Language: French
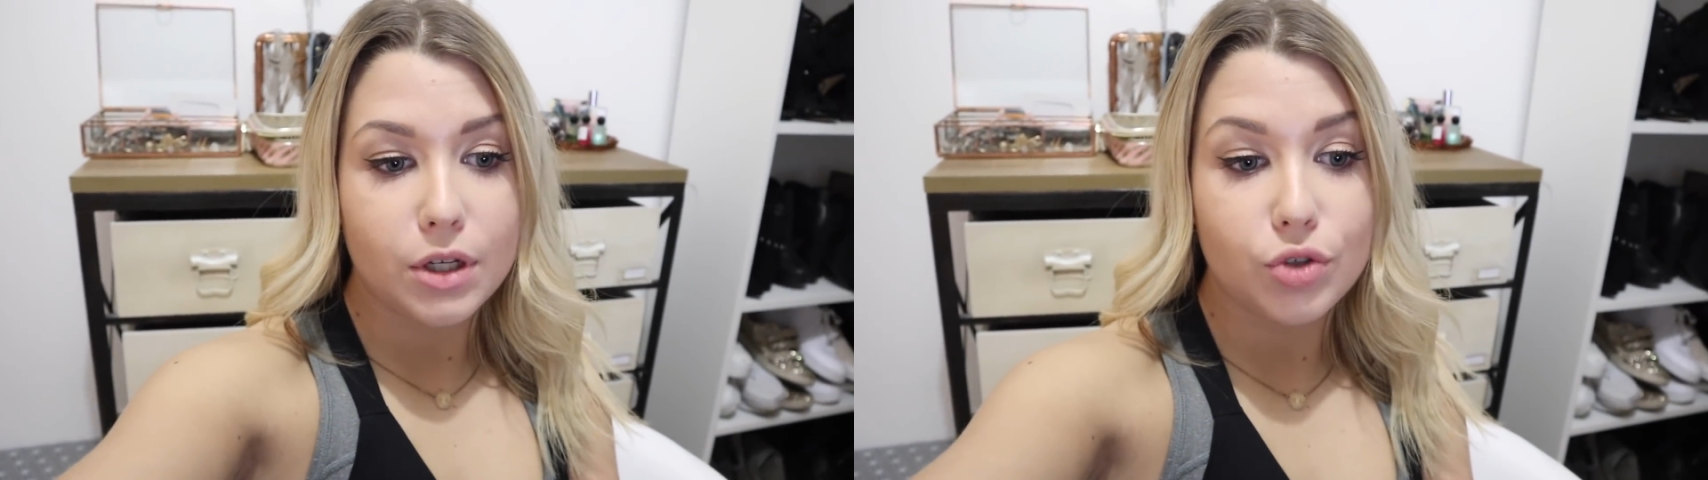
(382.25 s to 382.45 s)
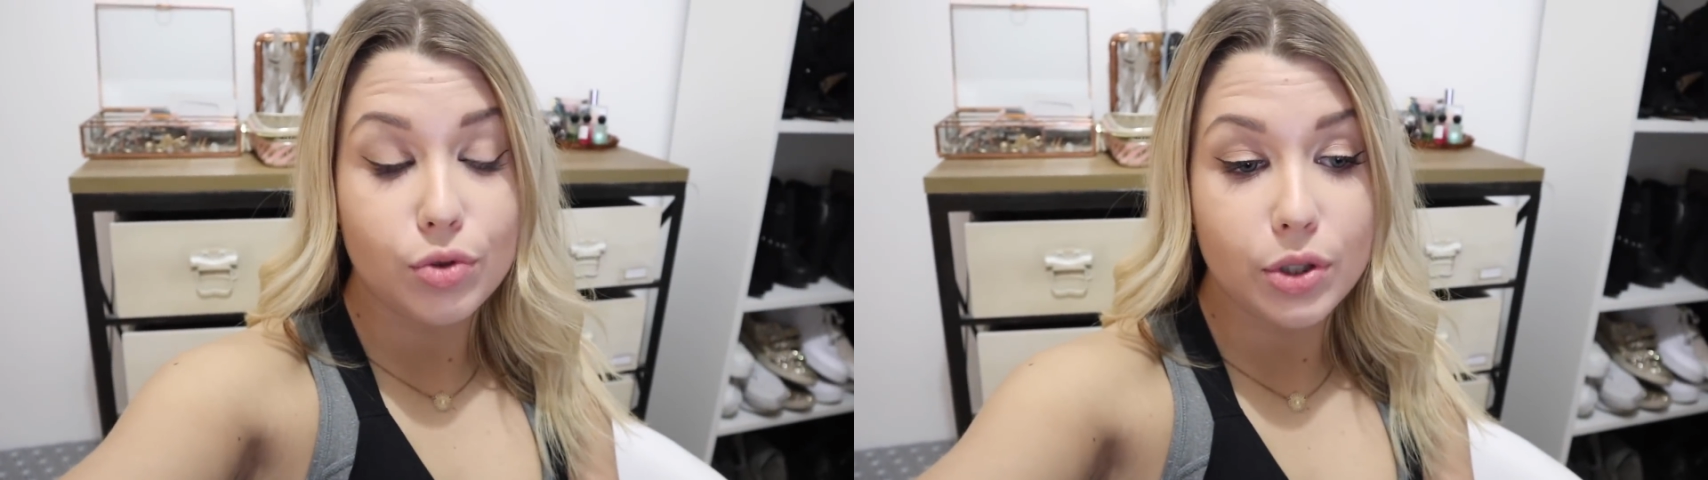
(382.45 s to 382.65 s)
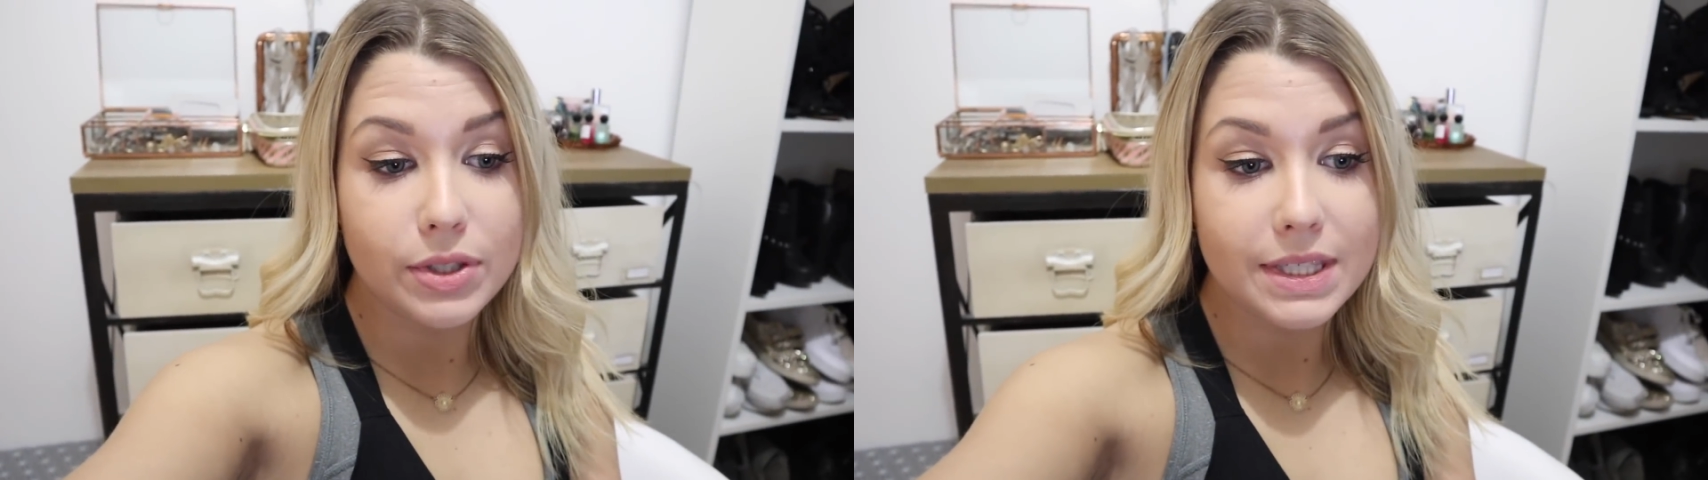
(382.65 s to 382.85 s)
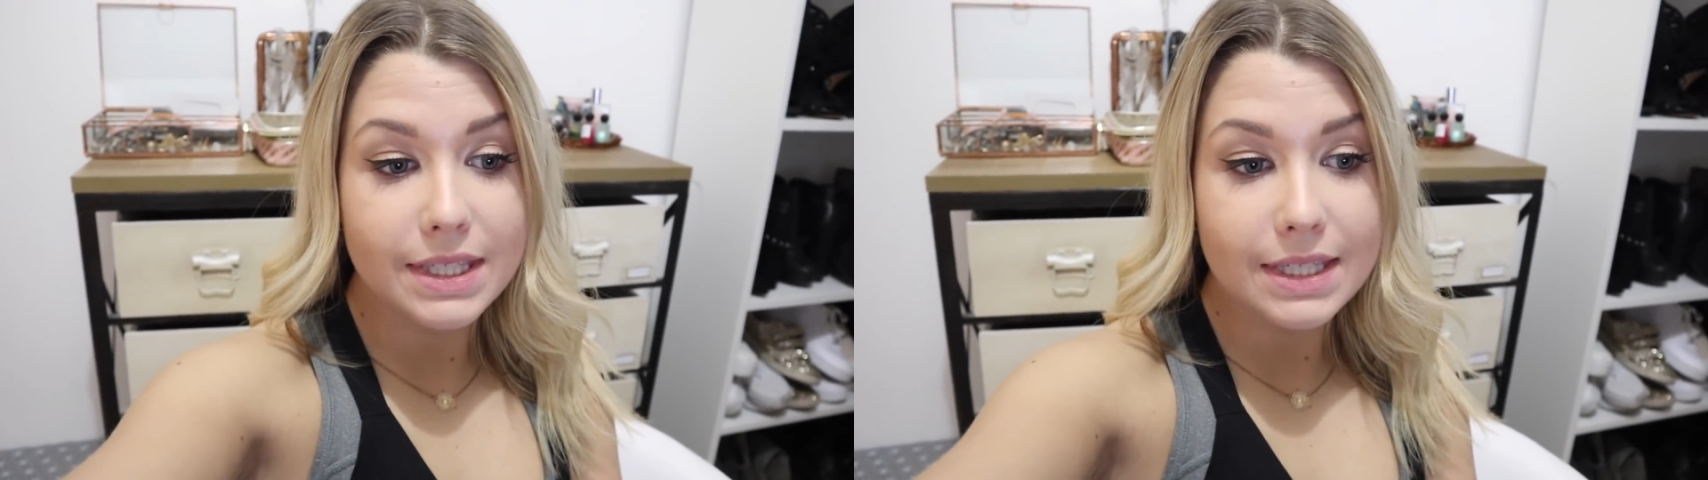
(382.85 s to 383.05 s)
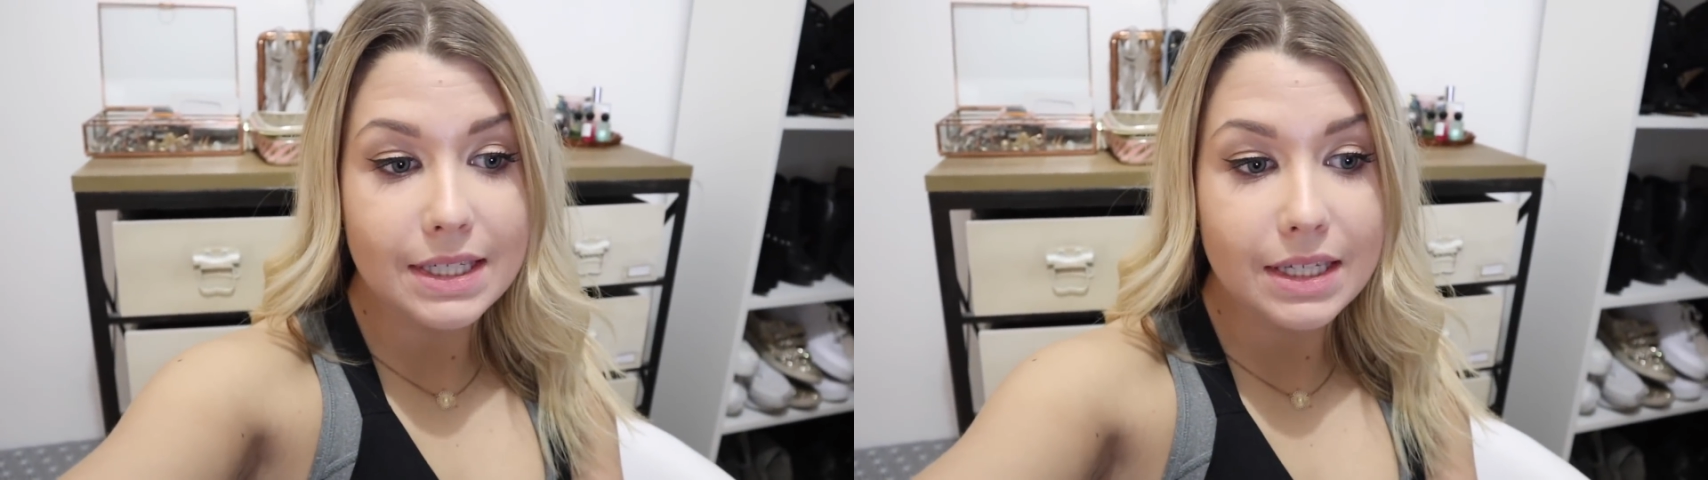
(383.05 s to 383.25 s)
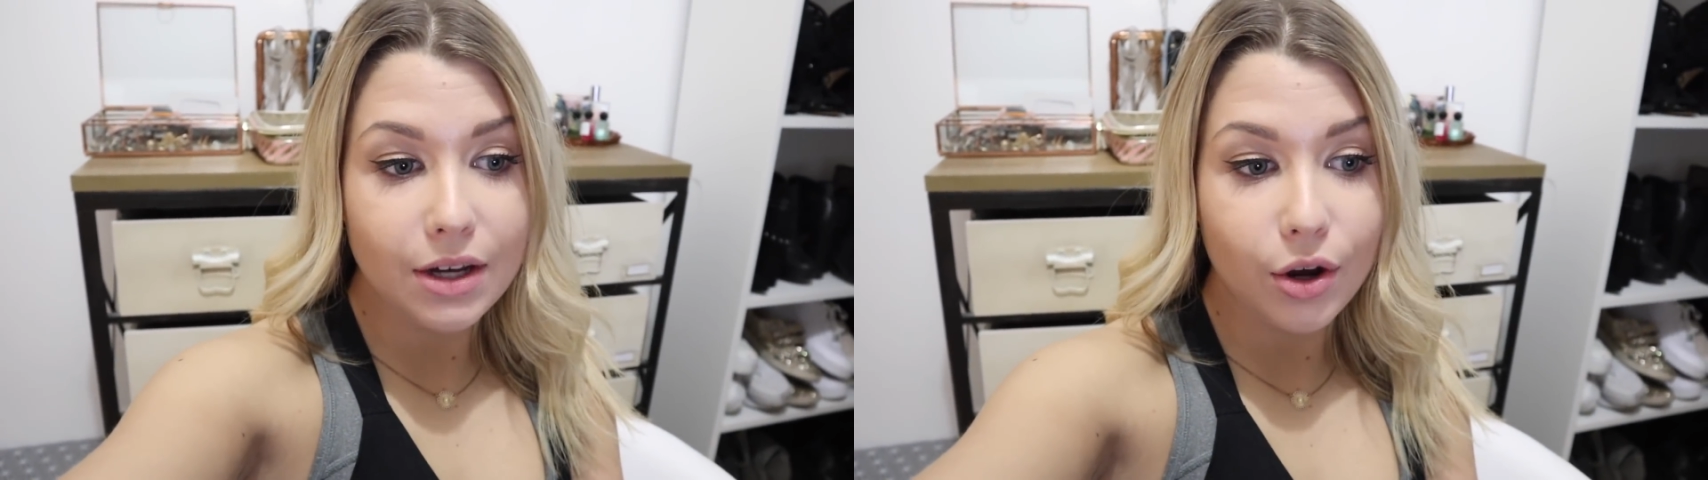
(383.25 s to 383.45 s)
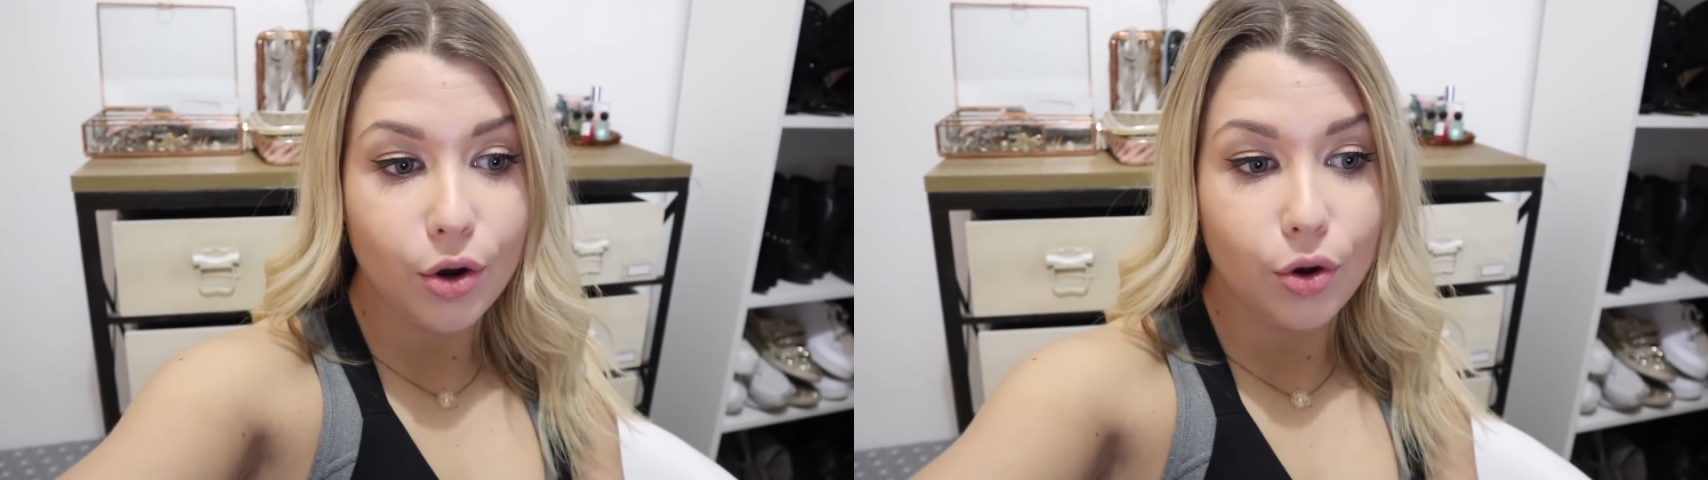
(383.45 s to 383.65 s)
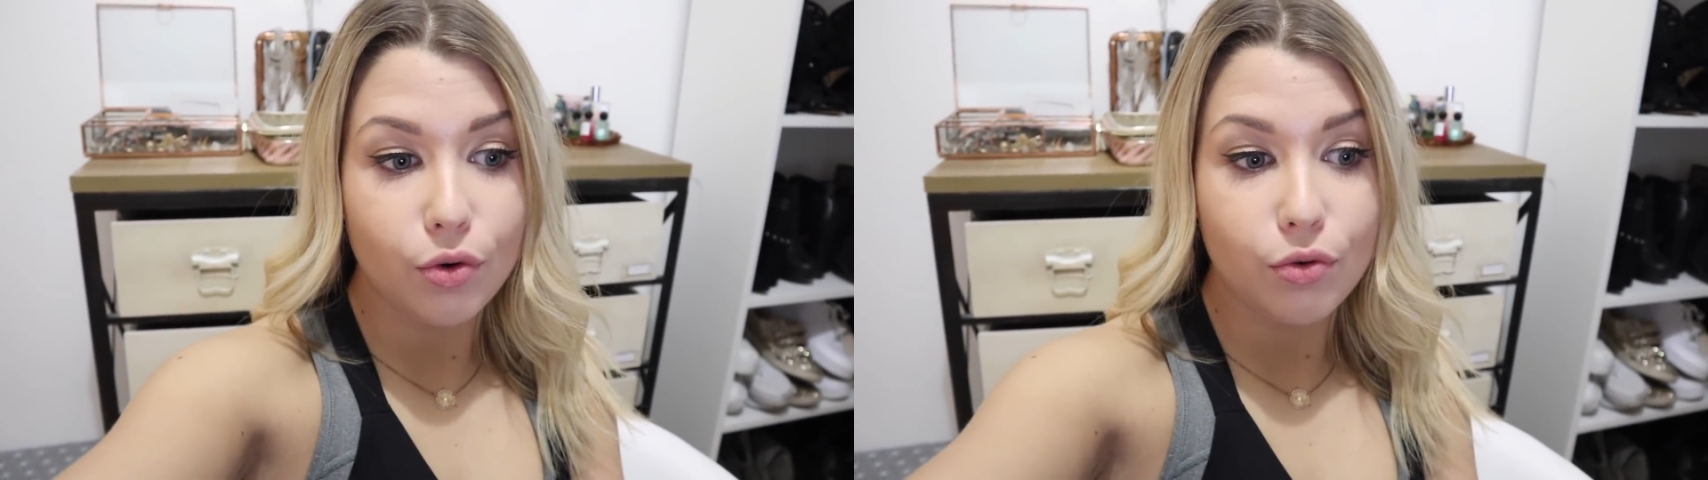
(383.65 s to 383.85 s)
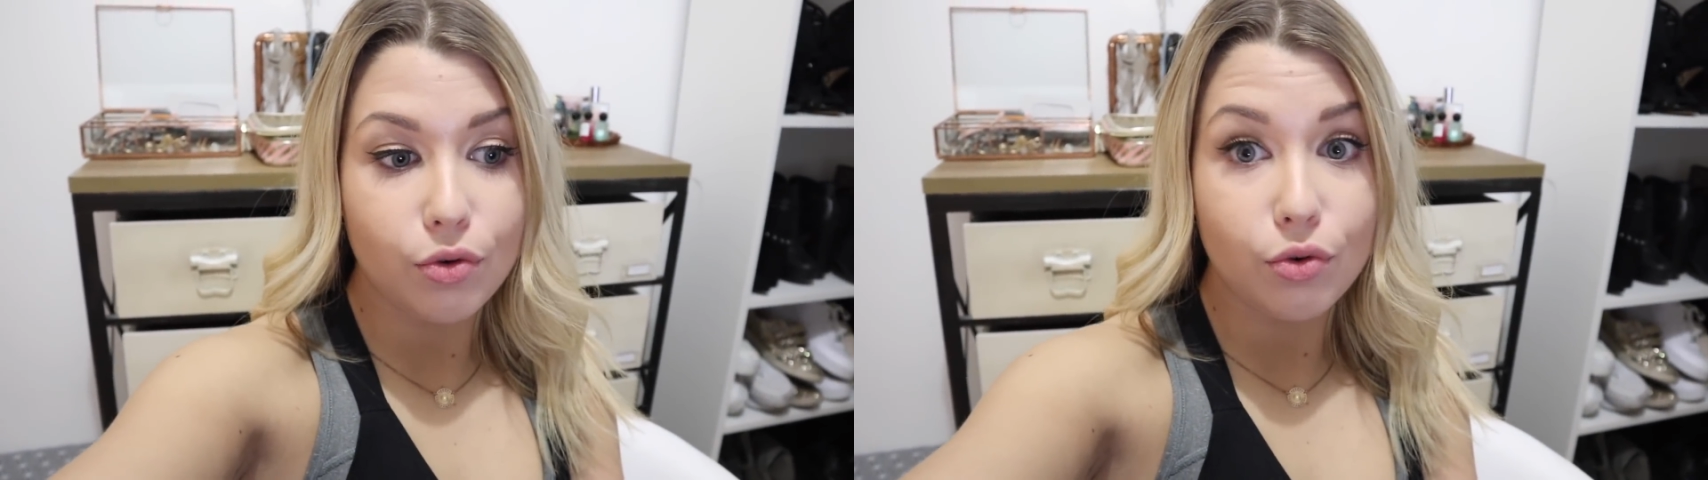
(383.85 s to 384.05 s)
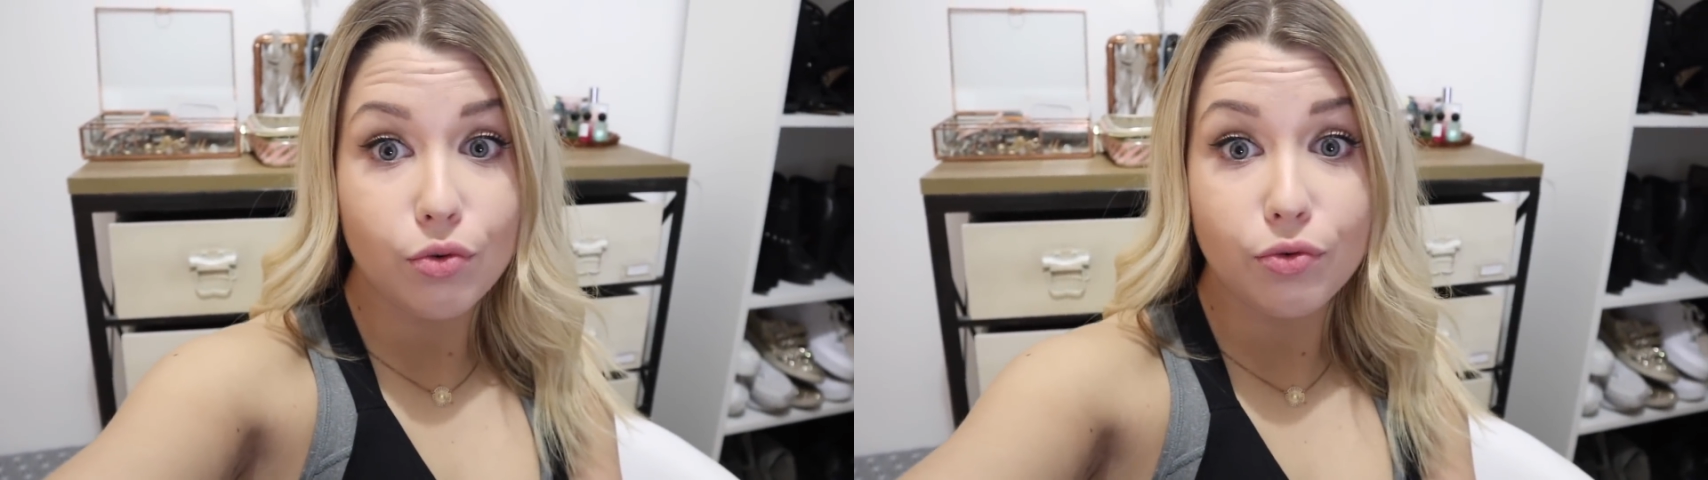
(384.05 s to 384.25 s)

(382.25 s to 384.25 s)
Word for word: je voulais aussi euh,